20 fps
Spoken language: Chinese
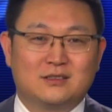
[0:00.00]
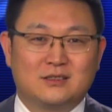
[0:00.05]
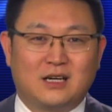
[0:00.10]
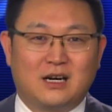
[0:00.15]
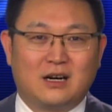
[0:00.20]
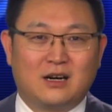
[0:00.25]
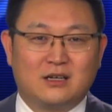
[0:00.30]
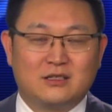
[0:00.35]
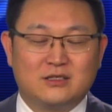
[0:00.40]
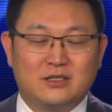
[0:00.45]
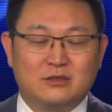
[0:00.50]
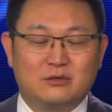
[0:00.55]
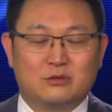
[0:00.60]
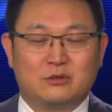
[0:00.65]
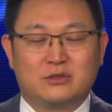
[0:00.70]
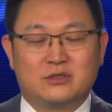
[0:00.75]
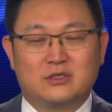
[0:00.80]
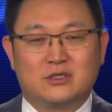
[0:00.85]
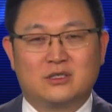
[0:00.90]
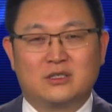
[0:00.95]
当然，这
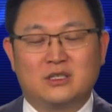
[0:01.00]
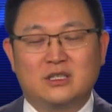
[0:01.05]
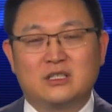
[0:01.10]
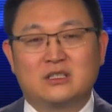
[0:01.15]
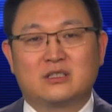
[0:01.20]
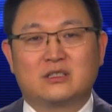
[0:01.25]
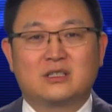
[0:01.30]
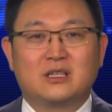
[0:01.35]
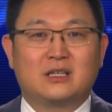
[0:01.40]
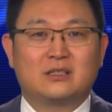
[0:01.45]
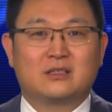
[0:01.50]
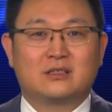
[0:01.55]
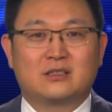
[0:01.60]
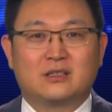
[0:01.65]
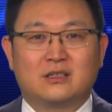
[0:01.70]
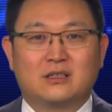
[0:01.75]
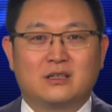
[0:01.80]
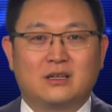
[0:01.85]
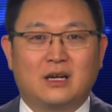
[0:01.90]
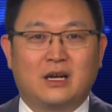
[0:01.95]
种是历史上的
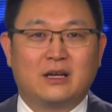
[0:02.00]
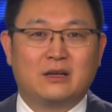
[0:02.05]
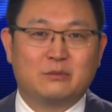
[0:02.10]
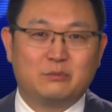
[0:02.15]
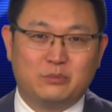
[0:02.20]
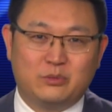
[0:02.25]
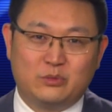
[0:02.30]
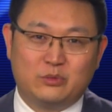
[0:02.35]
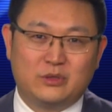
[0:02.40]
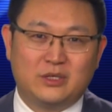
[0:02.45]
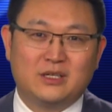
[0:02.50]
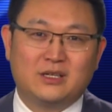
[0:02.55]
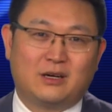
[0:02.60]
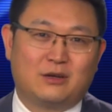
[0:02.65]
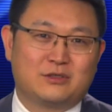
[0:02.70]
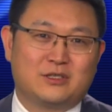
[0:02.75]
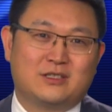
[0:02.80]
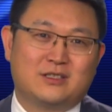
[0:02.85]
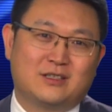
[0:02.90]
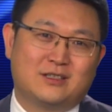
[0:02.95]
事儿，哎，溥仪
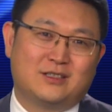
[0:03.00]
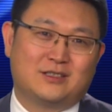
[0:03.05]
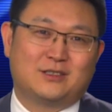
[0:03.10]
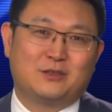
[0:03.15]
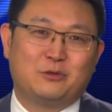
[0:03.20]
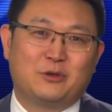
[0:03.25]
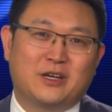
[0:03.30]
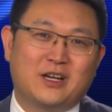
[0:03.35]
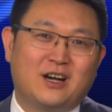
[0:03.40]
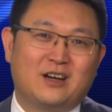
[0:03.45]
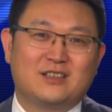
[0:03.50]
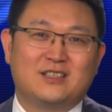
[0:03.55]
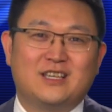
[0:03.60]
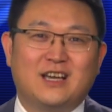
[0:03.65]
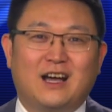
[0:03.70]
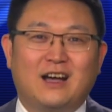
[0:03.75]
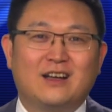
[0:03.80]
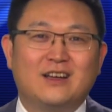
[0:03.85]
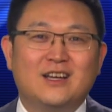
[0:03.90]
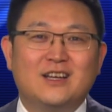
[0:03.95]
老先生可能会抗
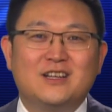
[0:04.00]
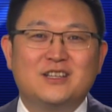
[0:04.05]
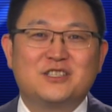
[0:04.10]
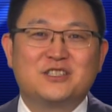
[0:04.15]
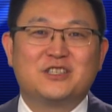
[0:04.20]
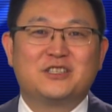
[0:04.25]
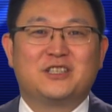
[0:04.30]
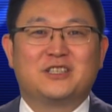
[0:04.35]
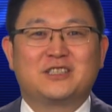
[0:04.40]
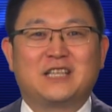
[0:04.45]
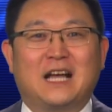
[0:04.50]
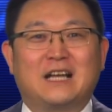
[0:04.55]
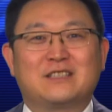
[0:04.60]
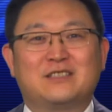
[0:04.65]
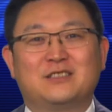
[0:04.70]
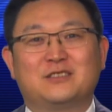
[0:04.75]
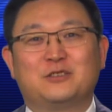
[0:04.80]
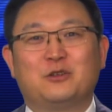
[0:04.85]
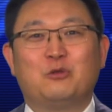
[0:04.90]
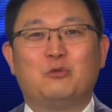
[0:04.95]
议啊，朕的大
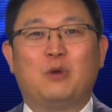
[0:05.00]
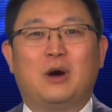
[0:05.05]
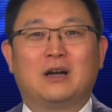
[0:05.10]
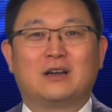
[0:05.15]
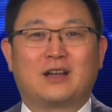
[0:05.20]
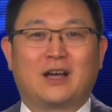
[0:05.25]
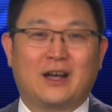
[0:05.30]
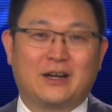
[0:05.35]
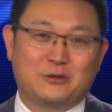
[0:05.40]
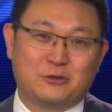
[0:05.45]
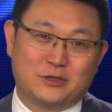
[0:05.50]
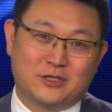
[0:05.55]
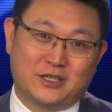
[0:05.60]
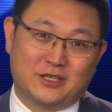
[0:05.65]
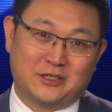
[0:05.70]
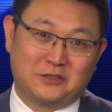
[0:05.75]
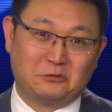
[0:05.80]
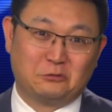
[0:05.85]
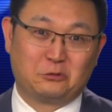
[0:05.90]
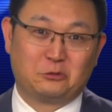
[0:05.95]
清都亡了，还说
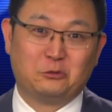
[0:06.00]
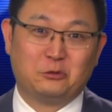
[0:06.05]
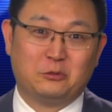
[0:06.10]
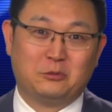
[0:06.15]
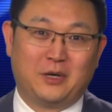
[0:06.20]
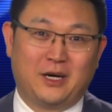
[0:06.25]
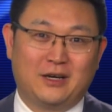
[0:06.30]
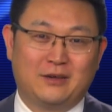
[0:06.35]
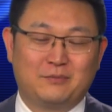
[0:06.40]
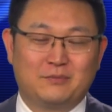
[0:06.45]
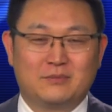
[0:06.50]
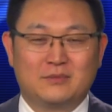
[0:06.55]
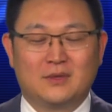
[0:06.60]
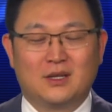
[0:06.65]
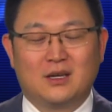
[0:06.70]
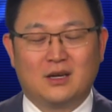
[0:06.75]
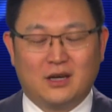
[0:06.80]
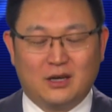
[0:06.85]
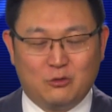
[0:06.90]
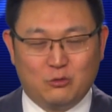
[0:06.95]
这个有用吗？
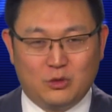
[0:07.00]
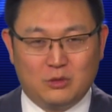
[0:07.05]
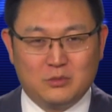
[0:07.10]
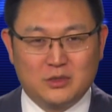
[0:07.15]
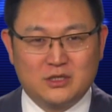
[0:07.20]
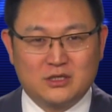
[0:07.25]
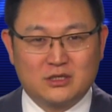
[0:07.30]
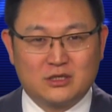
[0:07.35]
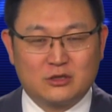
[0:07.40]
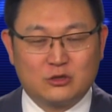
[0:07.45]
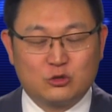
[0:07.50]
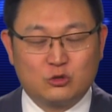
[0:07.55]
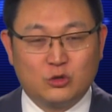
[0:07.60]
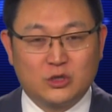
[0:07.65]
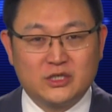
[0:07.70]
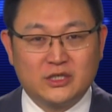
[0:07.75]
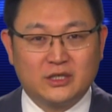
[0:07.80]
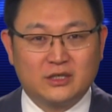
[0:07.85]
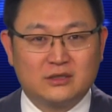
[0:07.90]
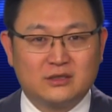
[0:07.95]
哎，我们只是
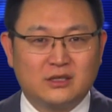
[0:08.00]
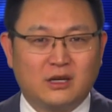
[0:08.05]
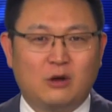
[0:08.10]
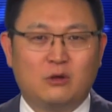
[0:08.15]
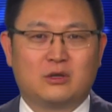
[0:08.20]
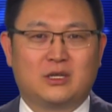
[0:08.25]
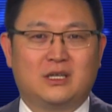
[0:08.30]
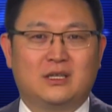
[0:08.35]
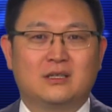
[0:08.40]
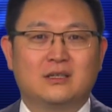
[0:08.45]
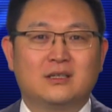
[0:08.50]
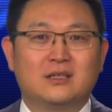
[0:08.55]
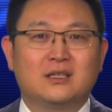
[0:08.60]
说这个道理。